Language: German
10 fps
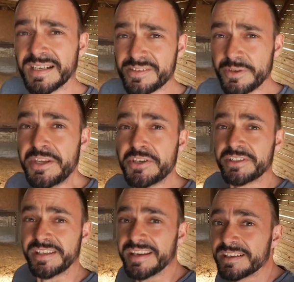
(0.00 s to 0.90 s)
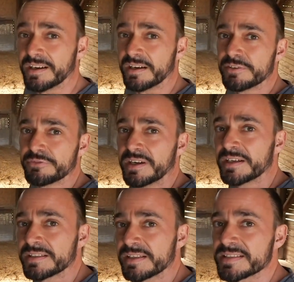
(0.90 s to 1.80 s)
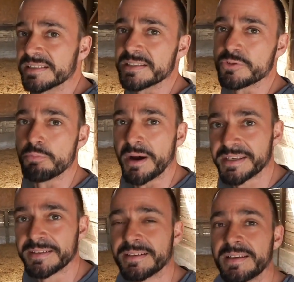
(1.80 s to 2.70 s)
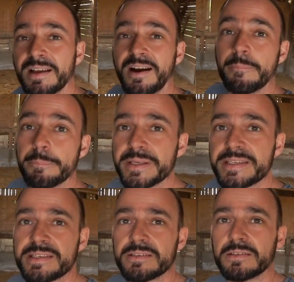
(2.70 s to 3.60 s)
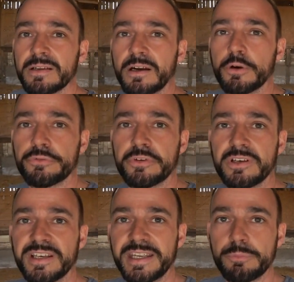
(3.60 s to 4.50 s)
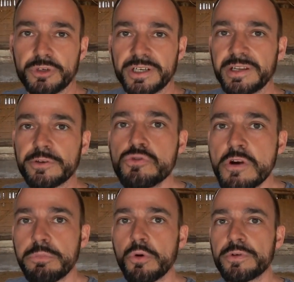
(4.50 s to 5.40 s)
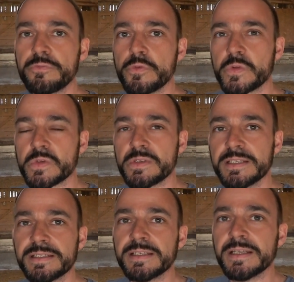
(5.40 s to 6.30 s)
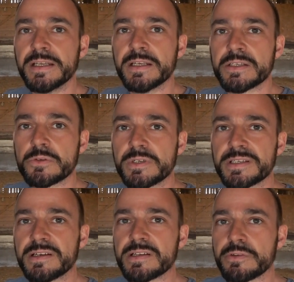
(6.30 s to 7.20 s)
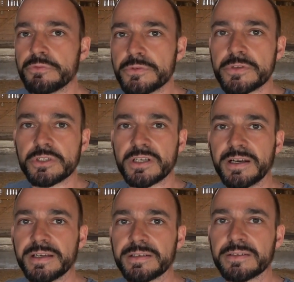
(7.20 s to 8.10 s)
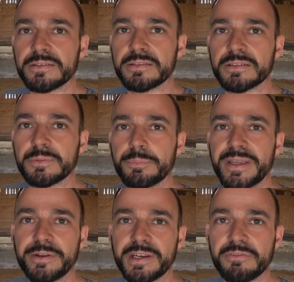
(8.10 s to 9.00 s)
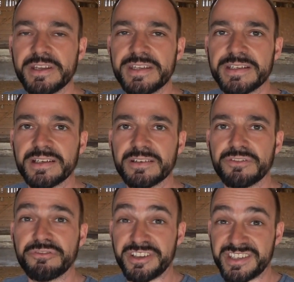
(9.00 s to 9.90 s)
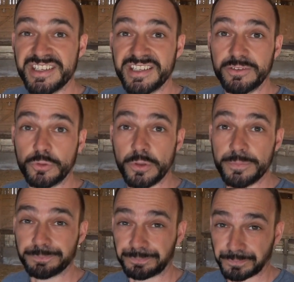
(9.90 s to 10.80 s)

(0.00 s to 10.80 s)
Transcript: Also ich denke einfach, dass also Matten am besten auf Lehm oder Naturboden funktionieren, so dass also Flüssigkeiten äh, mehr oder weniger versickern können.